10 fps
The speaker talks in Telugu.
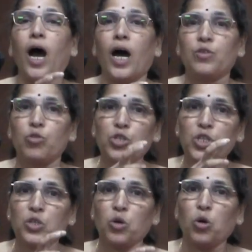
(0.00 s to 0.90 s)
ఆ
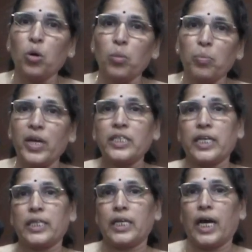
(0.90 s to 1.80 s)
దృష్టితో పి
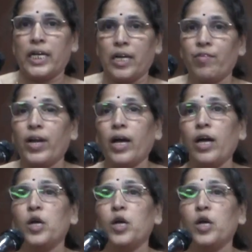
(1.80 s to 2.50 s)
చంద్ గారి నవల